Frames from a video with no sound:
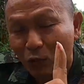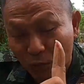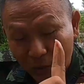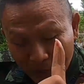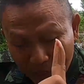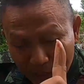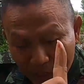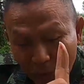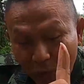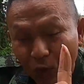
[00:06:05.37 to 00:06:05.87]
งู
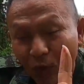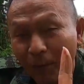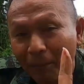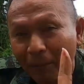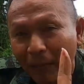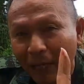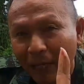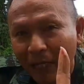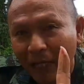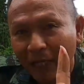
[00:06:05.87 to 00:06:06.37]
นี่คืองูก
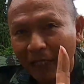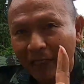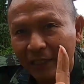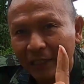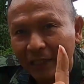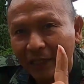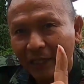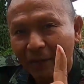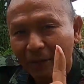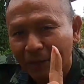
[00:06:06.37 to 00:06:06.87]
ระปากัด
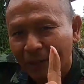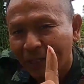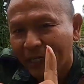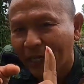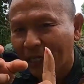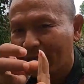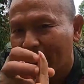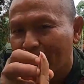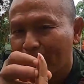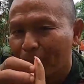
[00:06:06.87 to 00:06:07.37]
นะครับ ไม่
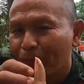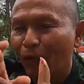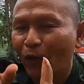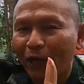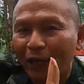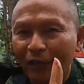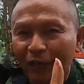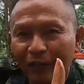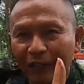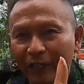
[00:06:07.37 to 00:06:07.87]
ได้กัดแล้วป
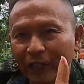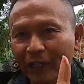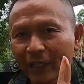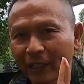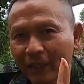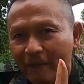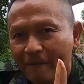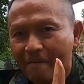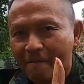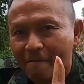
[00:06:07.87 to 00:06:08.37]
ล่อยแล้วหนี
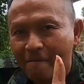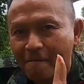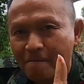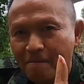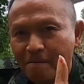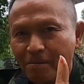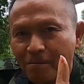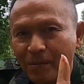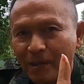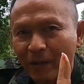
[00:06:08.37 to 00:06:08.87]

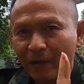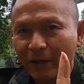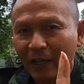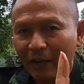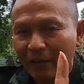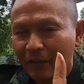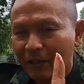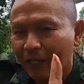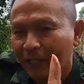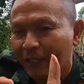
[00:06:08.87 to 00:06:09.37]
แต่เว
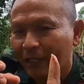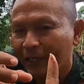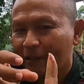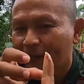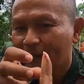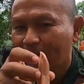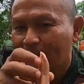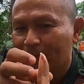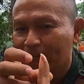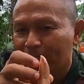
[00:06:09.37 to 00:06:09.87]
ลาเขากัดได้
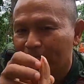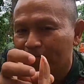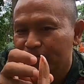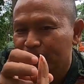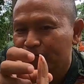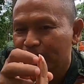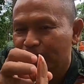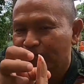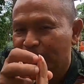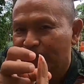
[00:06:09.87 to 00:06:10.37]
เขากัด
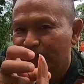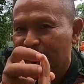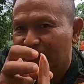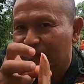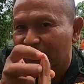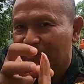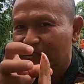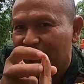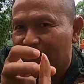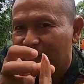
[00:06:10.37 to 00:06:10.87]

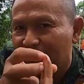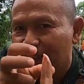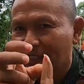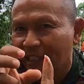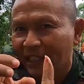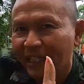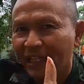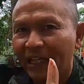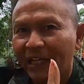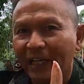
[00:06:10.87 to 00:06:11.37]

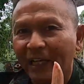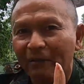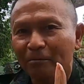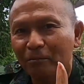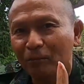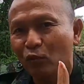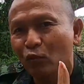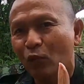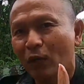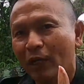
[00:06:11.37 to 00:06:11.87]
อย่างนี้เลยค
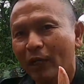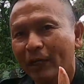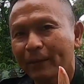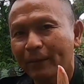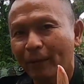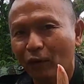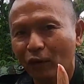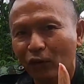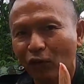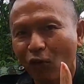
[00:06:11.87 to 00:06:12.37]
รับรัวเล
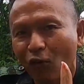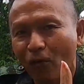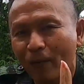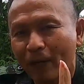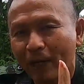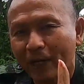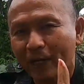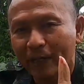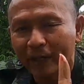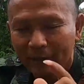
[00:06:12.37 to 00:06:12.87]
ยออโต้
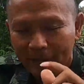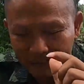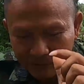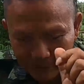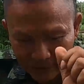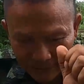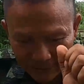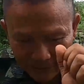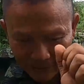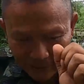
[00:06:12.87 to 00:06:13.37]
มาเลย
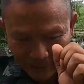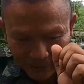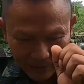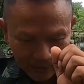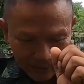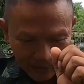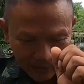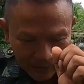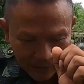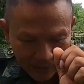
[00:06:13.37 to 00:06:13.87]

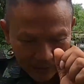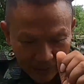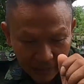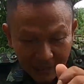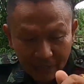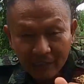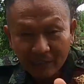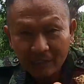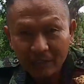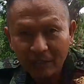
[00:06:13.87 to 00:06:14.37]
นะ
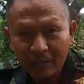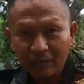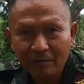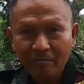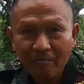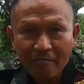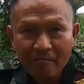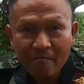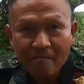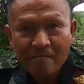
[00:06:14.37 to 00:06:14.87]
นี่คือได้รับ
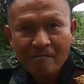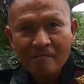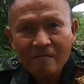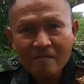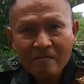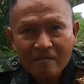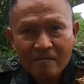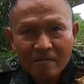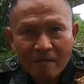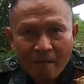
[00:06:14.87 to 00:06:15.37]
พิษแล้วเป็นไง
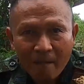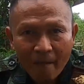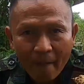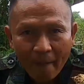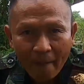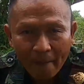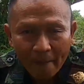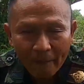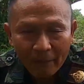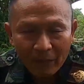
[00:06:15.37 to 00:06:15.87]
อาการ
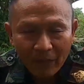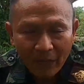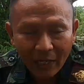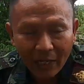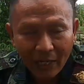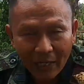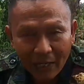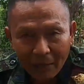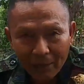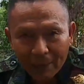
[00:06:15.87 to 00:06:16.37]
มีอา
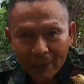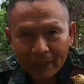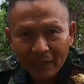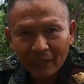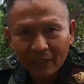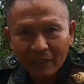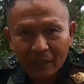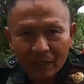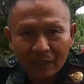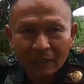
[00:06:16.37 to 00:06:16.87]
การอาการรับพิ
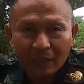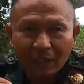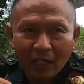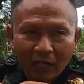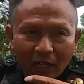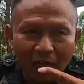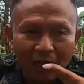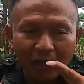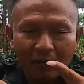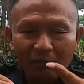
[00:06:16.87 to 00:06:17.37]
ษก็คือ
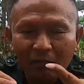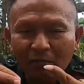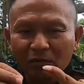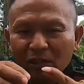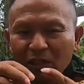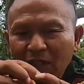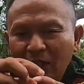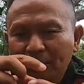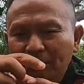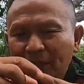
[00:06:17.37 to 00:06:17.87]
อ่า
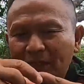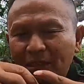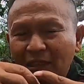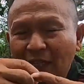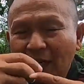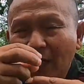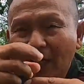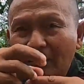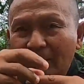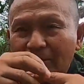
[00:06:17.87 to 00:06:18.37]
เลือดมัน
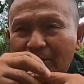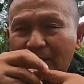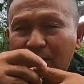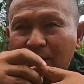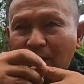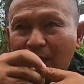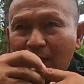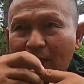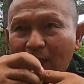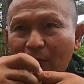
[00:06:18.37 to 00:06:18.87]
จะ
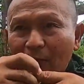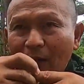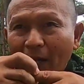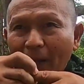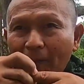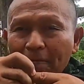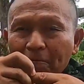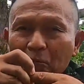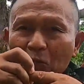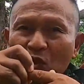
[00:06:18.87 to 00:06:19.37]
เขาเรียก
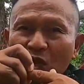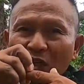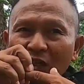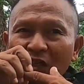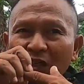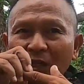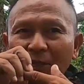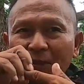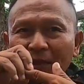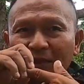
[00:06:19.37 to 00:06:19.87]
ว่า
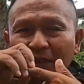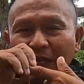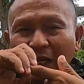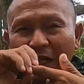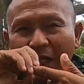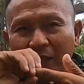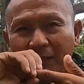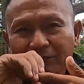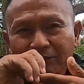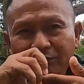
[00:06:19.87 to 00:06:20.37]
เลือดมัน
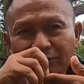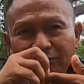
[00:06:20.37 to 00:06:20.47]
จะ